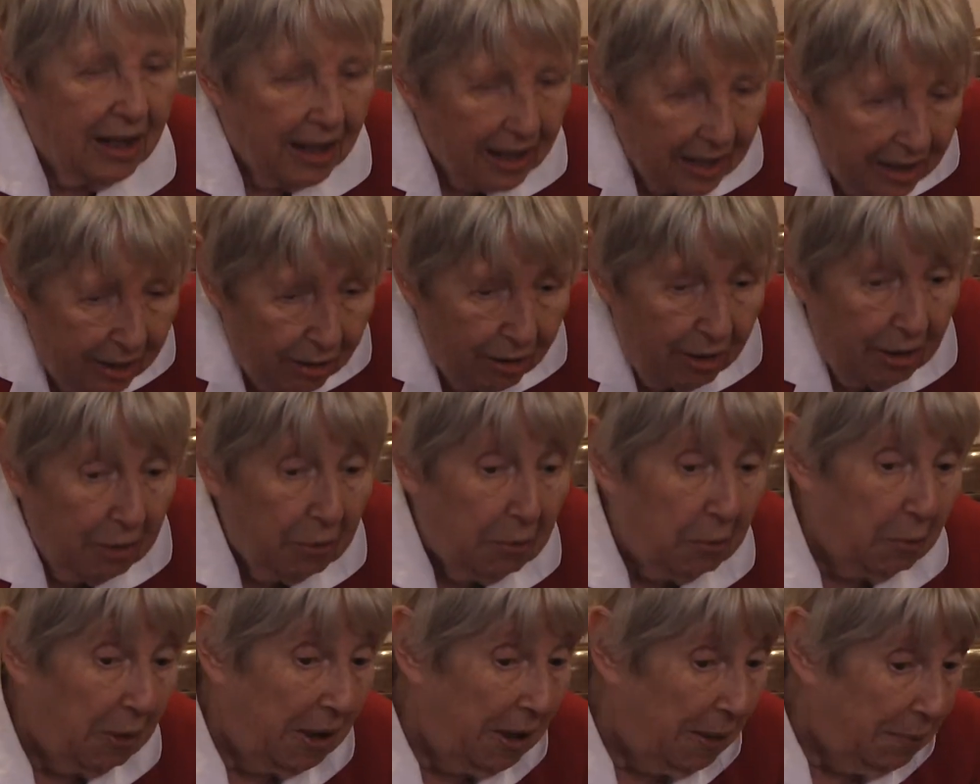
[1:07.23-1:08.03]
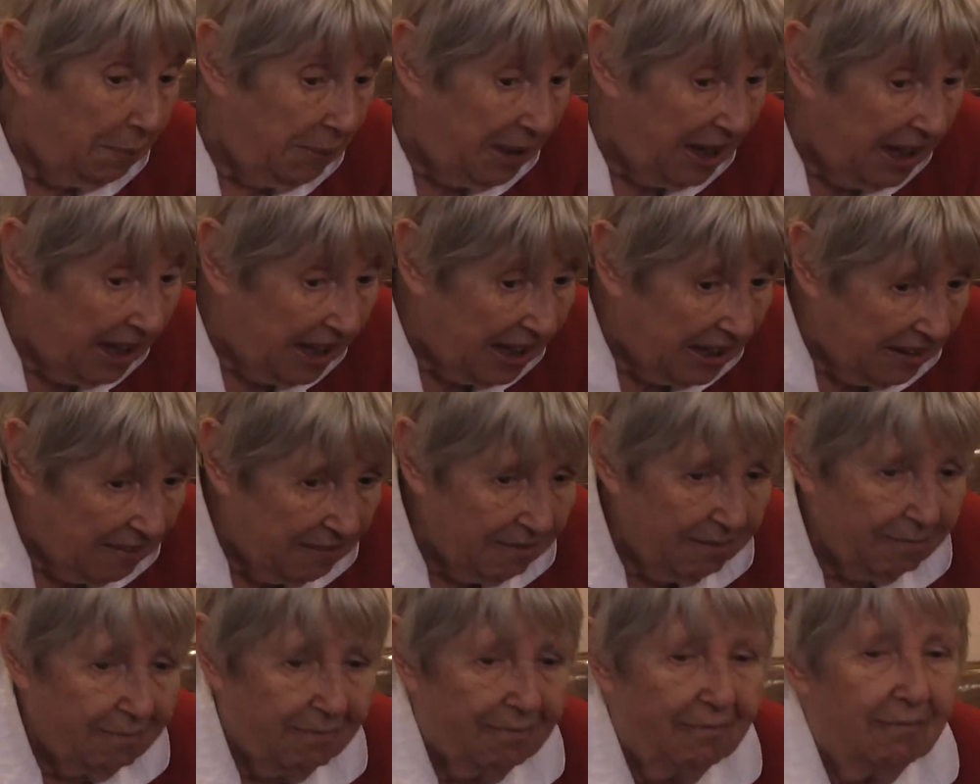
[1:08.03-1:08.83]
Io quelle mie,
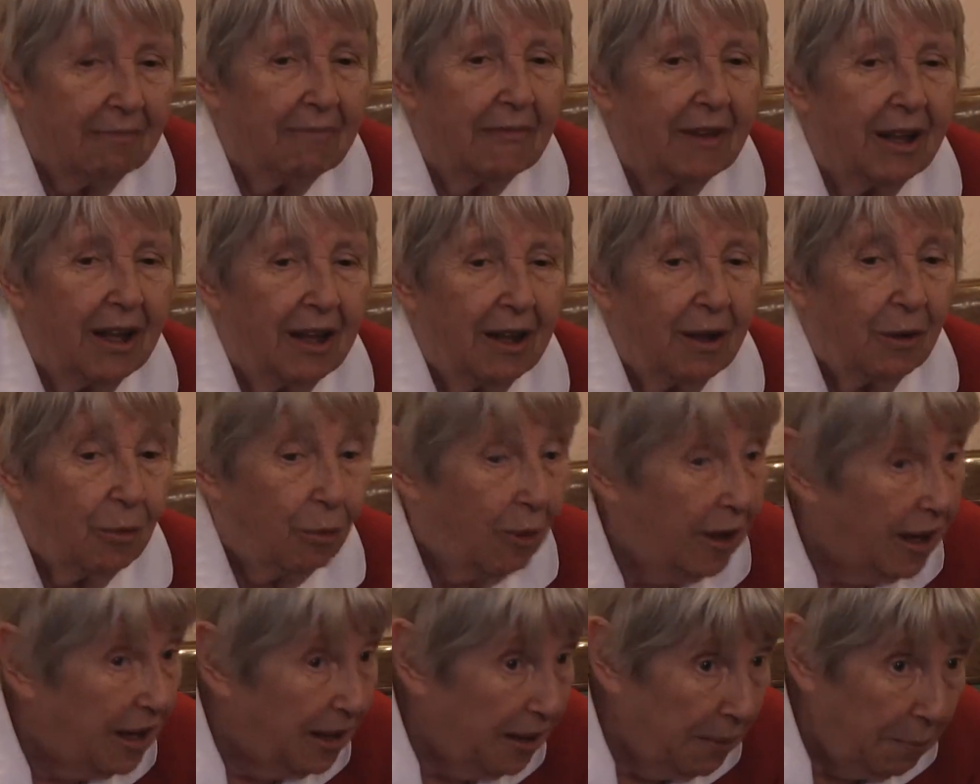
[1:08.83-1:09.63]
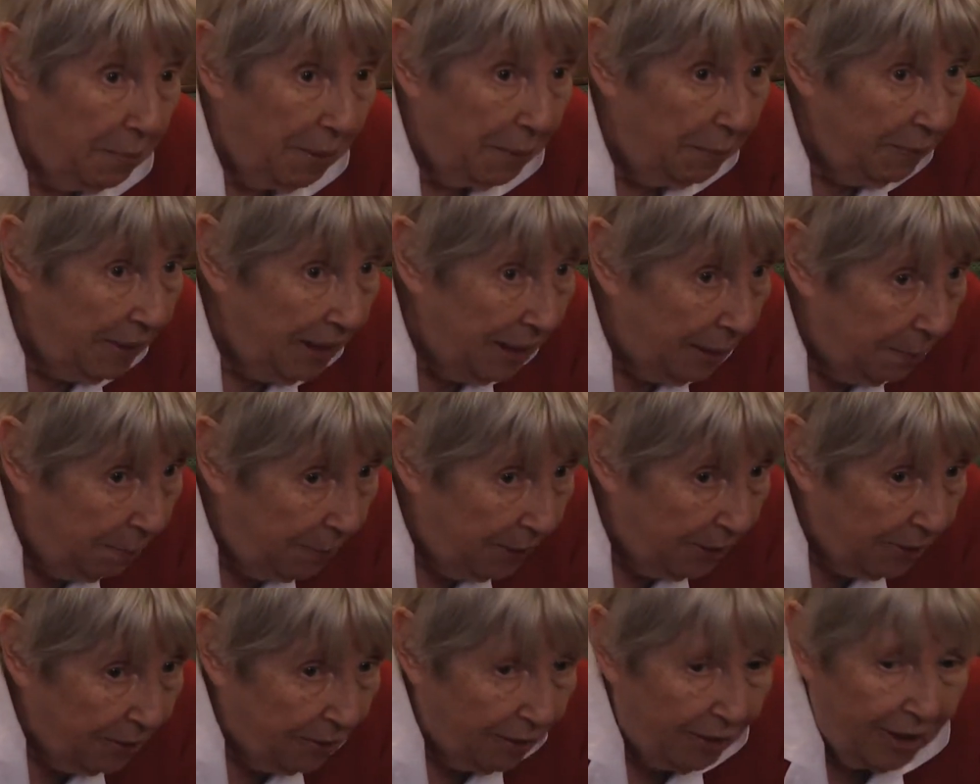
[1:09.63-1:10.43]
quella della bambina
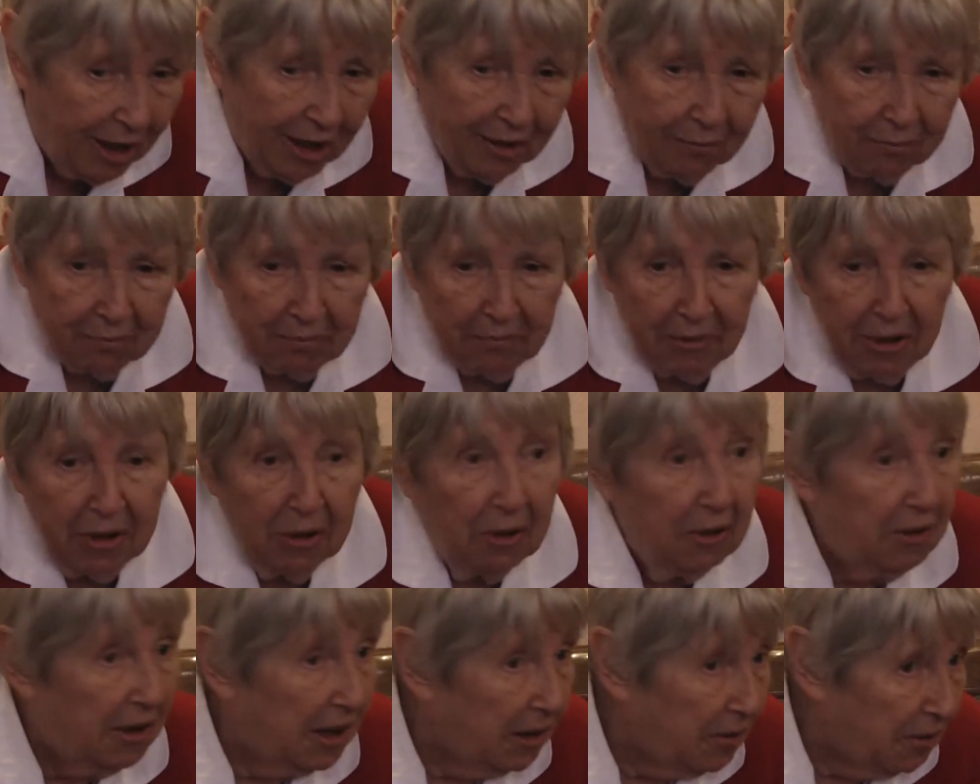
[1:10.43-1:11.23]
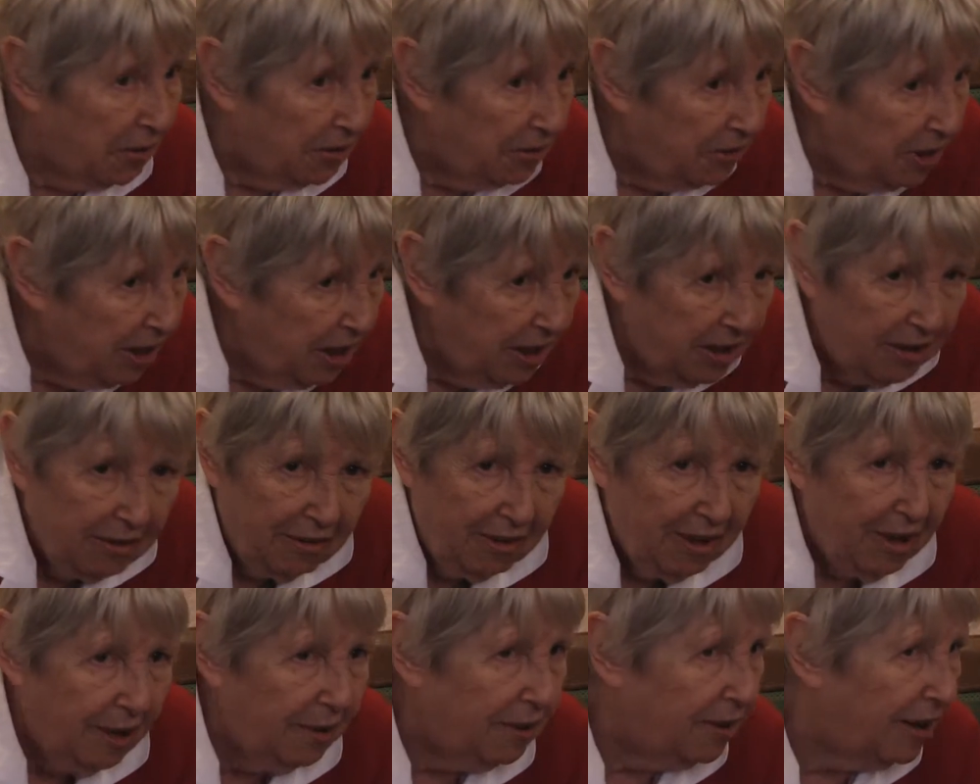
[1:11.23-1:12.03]
piccola, io le,
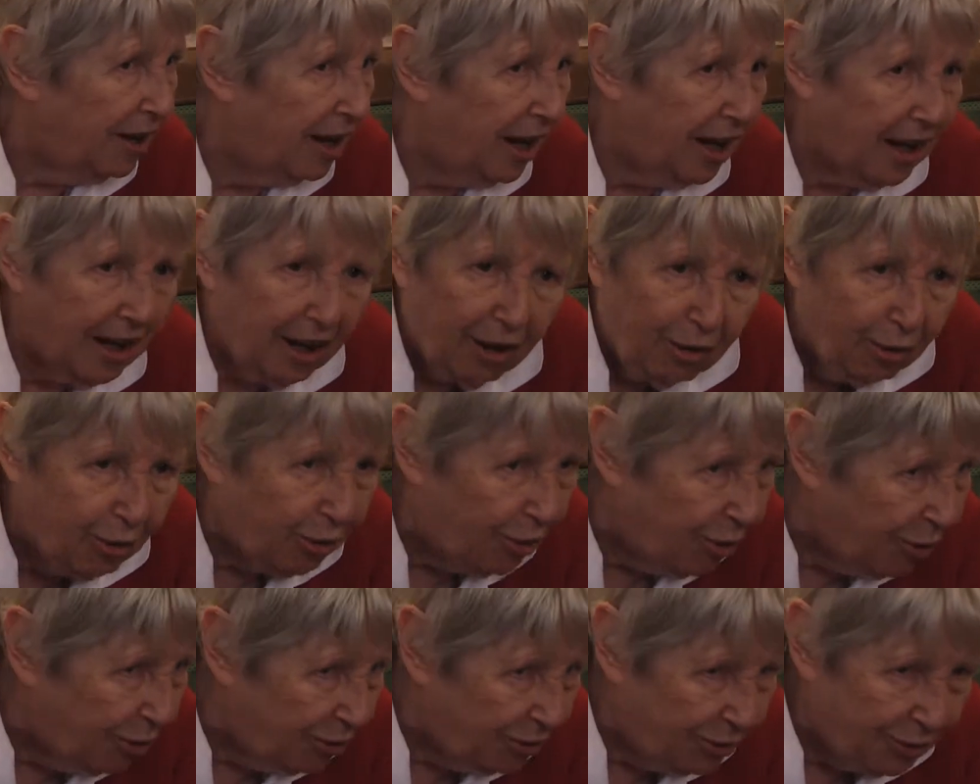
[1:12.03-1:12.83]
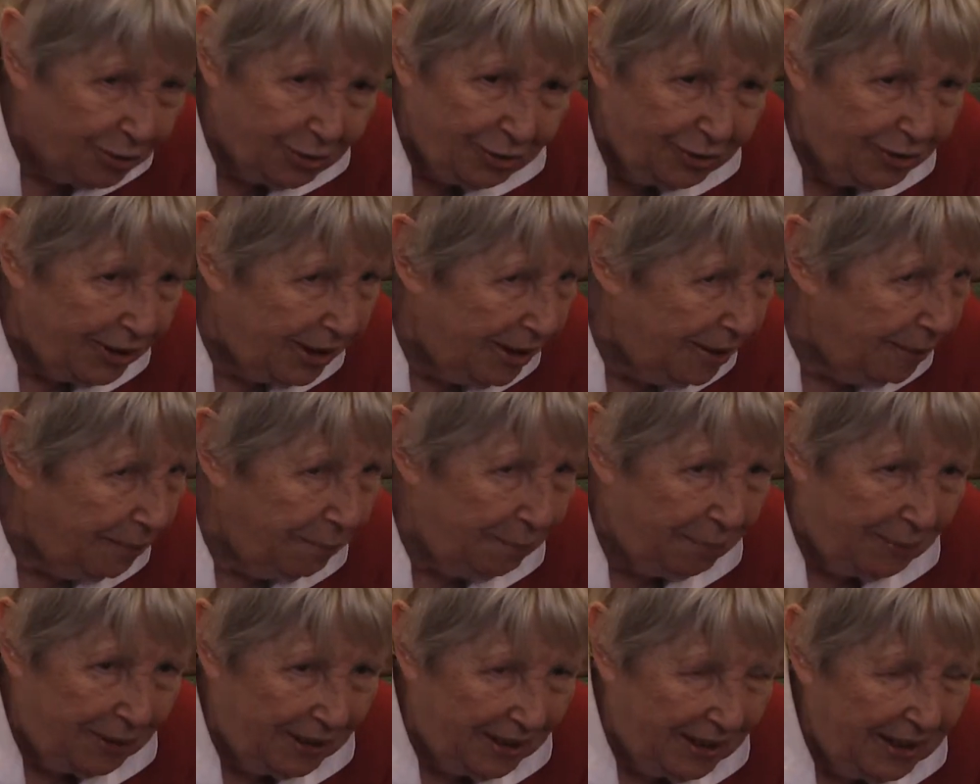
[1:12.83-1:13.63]
le, le, racconto
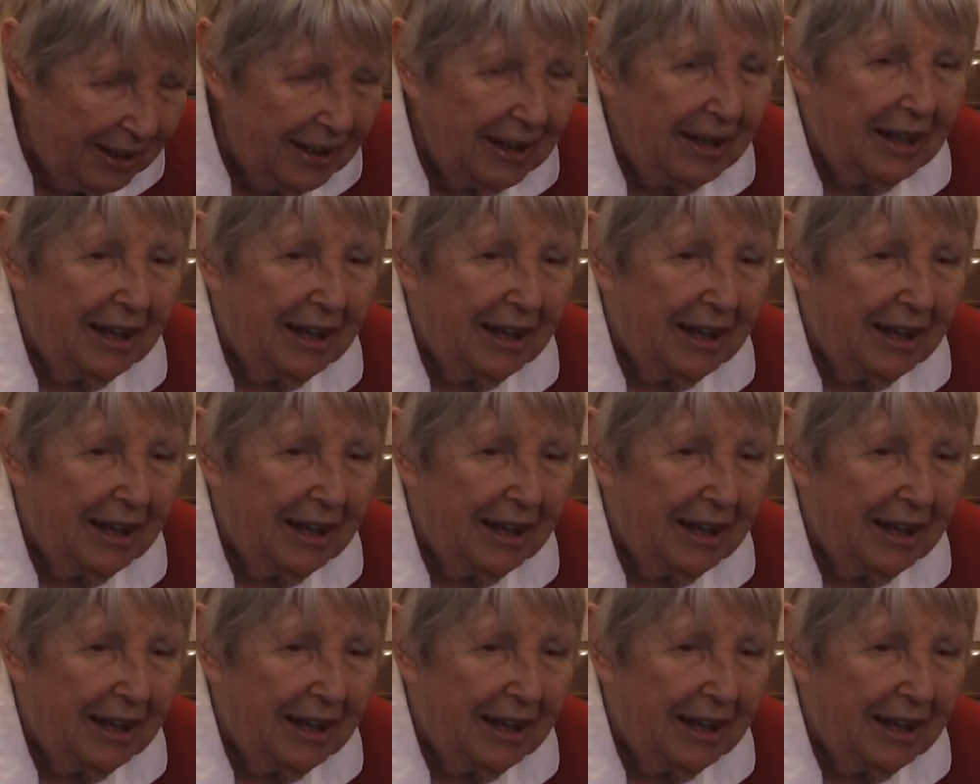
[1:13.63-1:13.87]
sempre,